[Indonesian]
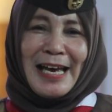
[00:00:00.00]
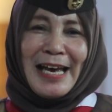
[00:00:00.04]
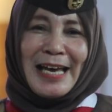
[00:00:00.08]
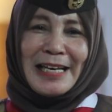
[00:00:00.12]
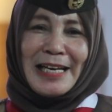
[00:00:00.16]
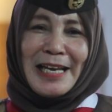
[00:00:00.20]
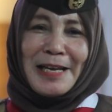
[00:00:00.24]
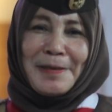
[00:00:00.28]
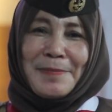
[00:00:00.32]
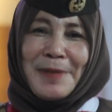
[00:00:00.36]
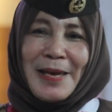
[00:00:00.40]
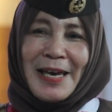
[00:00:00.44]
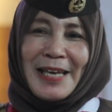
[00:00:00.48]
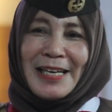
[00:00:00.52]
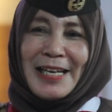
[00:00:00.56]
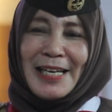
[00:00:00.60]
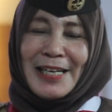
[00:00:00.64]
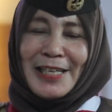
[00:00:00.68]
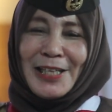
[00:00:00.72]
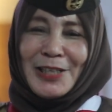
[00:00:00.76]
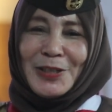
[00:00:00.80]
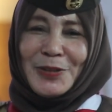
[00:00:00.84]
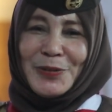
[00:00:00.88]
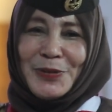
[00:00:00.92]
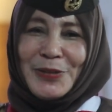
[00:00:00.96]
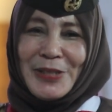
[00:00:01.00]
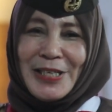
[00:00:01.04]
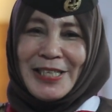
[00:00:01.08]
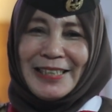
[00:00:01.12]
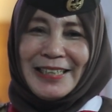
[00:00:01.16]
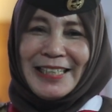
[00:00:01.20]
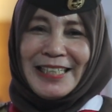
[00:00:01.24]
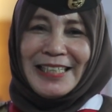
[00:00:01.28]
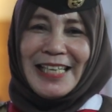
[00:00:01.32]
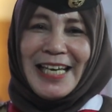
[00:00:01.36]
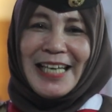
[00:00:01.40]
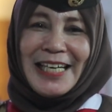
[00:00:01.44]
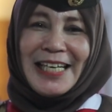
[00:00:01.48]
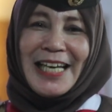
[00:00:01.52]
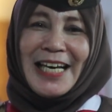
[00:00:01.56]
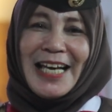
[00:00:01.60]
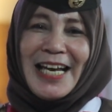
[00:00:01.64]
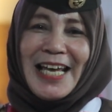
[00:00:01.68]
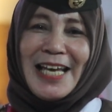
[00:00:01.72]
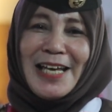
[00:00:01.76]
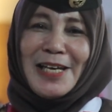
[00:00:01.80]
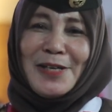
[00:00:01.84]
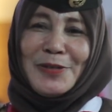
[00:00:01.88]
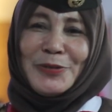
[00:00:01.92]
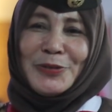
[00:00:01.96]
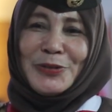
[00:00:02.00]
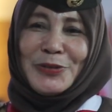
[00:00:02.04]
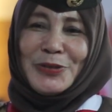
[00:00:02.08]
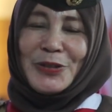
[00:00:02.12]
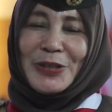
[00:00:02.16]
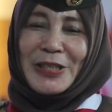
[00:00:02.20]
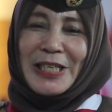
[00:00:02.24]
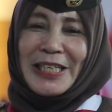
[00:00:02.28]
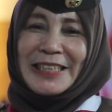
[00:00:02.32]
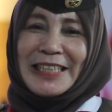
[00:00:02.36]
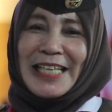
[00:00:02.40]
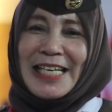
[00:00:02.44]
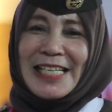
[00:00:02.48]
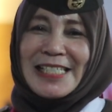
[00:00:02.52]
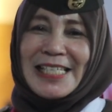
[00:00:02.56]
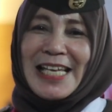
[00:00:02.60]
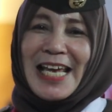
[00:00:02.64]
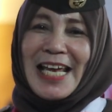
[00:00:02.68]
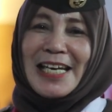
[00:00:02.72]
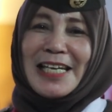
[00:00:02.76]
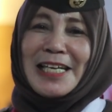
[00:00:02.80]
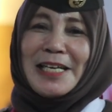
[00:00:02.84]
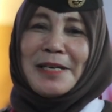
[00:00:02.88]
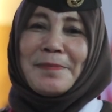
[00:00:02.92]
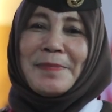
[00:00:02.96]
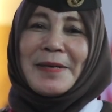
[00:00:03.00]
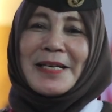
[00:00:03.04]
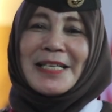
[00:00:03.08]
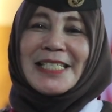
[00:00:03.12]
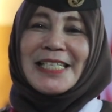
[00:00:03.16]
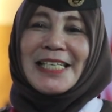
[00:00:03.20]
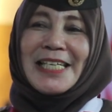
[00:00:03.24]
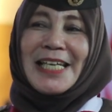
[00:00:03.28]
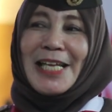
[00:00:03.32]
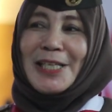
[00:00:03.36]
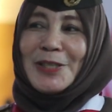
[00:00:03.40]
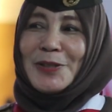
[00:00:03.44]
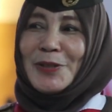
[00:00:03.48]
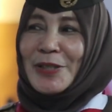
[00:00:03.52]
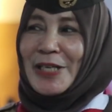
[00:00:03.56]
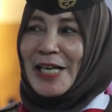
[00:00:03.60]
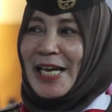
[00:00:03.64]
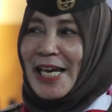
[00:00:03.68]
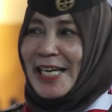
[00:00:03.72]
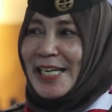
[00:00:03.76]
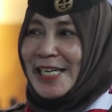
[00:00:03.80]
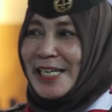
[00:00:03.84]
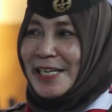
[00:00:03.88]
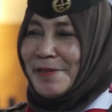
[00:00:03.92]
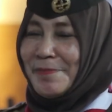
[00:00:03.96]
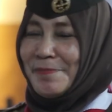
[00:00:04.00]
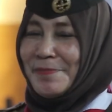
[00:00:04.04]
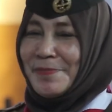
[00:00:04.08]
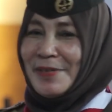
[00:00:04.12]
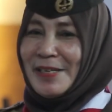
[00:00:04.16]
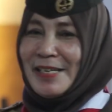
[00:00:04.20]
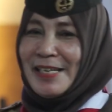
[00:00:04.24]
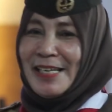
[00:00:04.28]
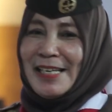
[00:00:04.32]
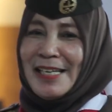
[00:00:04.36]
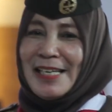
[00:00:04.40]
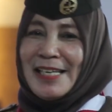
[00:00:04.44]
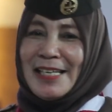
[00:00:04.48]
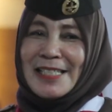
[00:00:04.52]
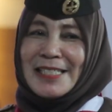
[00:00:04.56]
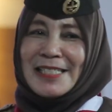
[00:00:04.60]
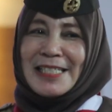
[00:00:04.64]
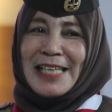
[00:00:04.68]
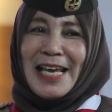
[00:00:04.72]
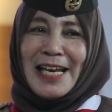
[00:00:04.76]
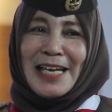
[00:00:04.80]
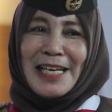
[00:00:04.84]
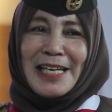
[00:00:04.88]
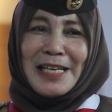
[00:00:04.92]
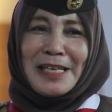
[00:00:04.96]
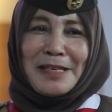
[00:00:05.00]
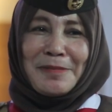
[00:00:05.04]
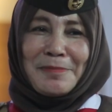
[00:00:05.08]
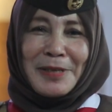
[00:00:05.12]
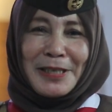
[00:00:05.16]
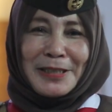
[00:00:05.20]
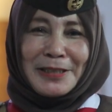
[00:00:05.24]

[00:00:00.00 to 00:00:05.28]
halal bihalal itu intinya adalah untuk kita saling bersilaturahim saling